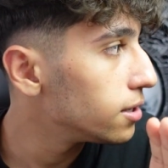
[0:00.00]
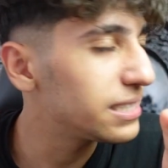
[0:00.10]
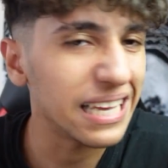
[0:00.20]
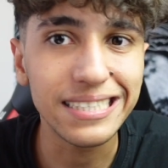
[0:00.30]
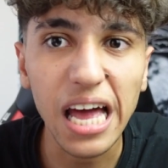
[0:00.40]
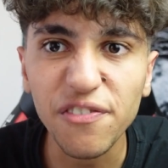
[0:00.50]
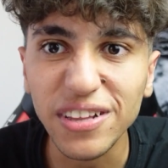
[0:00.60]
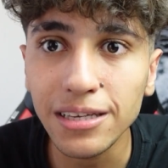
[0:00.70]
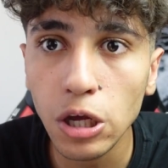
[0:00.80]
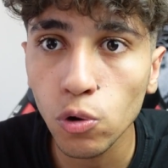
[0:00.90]
sesler
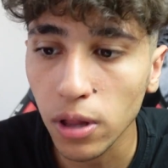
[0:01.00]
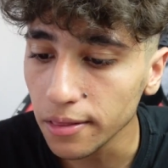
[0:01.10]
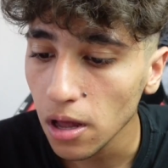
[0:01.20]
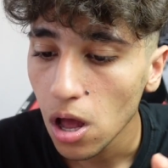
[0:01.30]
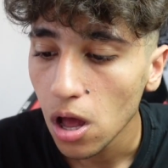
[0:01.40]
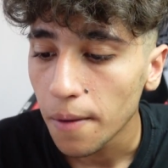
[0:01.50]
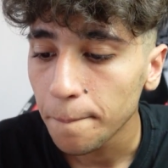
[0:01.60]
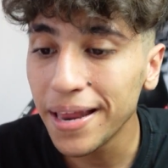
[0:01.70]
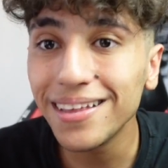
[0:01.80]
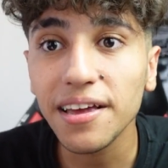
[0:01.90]
falan geliyor lan.
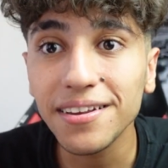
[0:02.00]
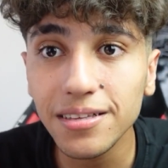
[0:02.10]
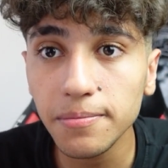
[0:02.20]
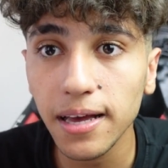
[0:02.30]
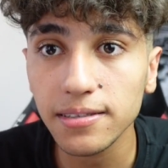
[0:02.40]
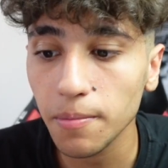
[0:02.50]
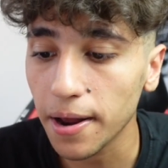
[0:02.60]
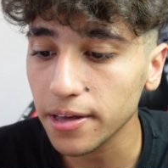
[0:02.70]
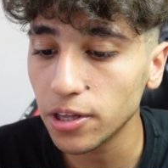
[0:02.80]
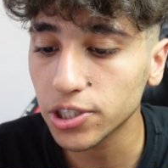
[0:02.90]
Beni tanıdın mı yazdım
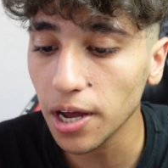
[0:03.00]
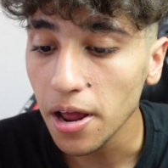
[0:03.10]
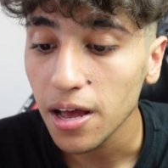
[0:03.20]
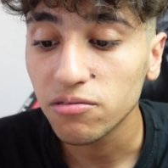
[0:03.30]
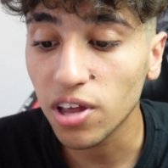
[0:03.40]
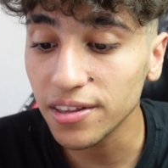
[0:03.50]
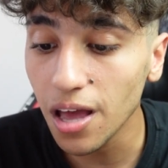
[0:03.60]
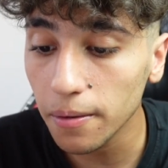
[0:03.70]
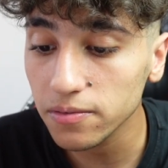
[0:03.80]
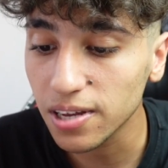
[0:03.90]
arkadaşlar.
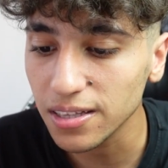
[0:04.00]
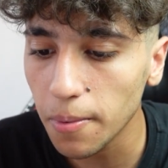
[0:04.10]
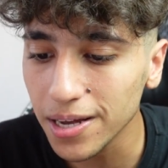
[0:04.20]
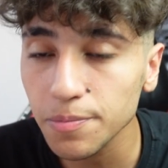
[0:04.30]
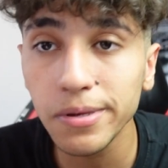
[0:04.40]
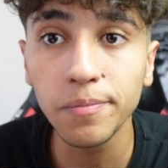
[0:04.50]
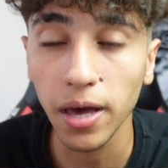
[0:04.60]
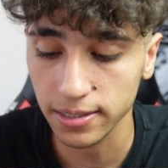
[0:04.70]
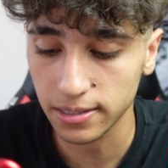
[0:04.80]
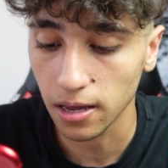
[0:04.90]
Tanıya, tanımaz mıyım
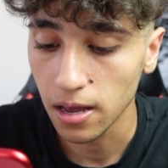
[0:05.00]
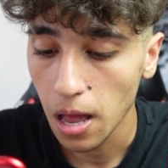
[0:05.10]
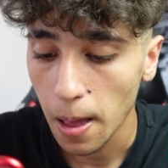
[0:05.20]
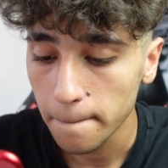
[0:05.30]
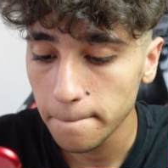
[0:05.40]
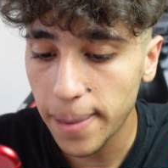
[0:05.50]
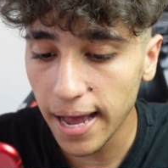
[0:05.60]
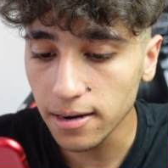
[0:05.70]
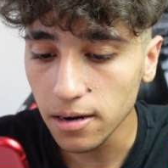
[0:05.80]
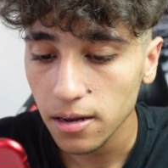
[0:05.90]
yazdı.
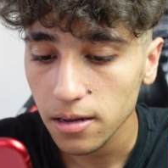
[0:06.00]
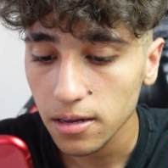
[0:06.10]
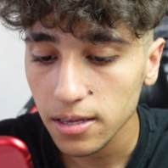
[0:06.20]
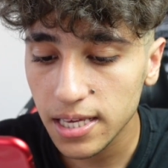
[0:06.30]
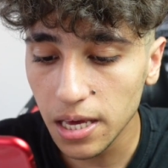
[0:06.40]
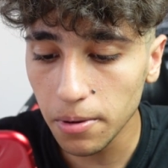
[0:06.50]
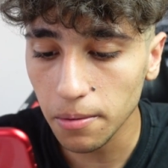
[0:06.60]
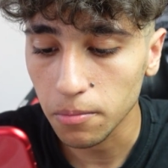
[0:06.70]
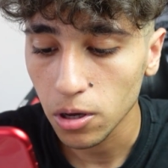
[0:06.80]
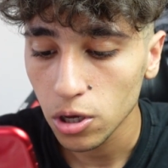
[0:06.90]
Ben
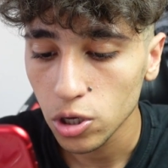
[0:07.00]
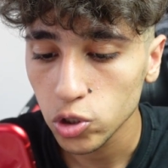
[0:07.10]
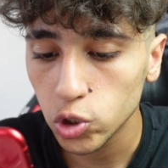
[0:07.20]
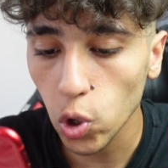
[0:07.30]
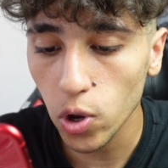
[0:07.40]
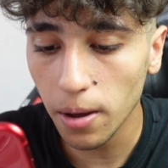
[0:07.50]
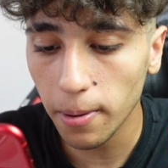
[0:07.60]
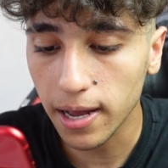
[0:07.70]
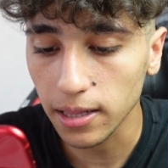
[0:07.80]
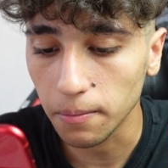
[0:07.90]
kimim? Söyle
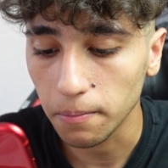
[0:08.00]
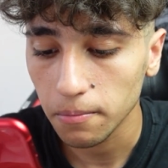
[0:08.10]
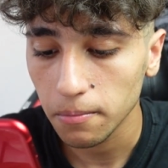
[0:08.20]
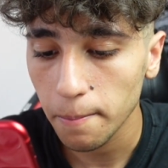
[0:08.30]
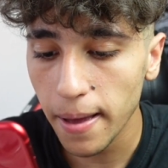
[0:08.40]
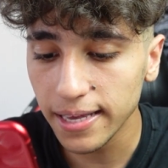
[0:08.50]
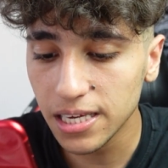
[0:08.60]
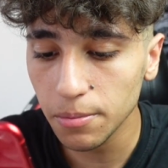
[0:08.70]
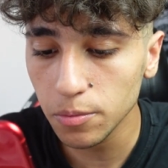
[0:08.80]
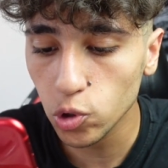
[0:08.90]
bakalım. Ben
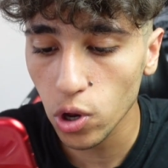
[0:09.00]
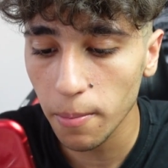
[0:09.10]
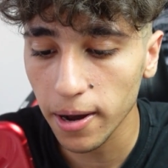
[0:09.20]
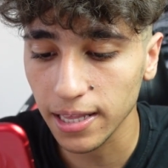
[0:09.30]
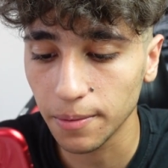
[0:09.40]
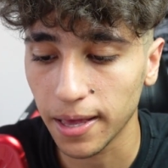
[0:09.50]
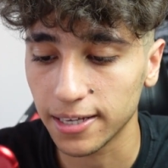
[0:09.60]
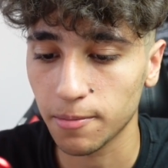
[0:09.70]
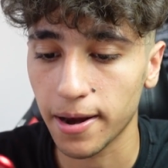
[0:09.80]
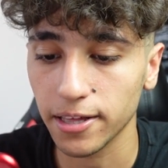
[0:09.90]
kimim söyle bakalım
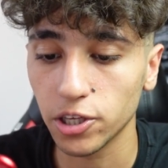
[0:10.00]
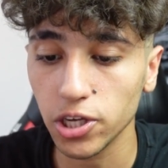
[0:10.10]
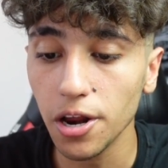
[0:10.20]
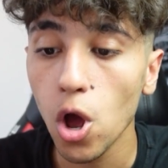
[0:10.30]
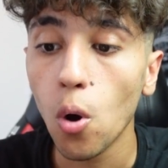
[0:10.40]
yazdım arkadaşlar.